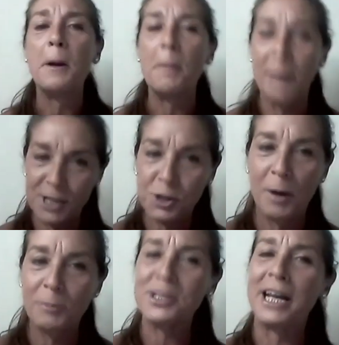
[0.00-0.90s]
Para eso
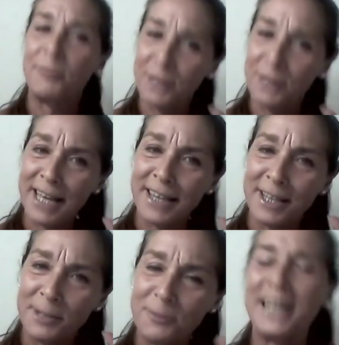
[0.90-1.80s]
vamos a la fiesta
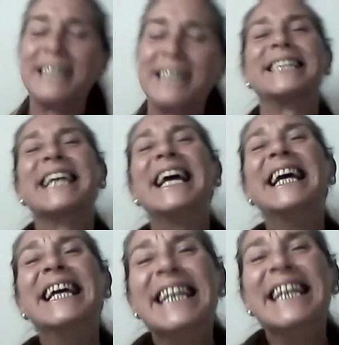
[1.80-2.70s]
de disfraces.
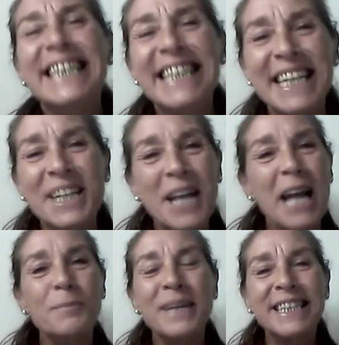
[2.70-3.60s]
Y
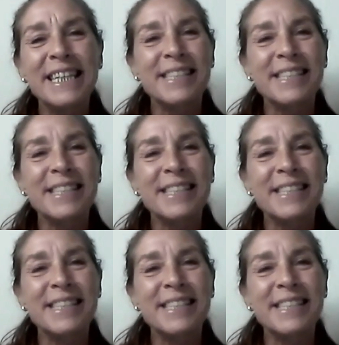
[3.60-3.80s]
realmente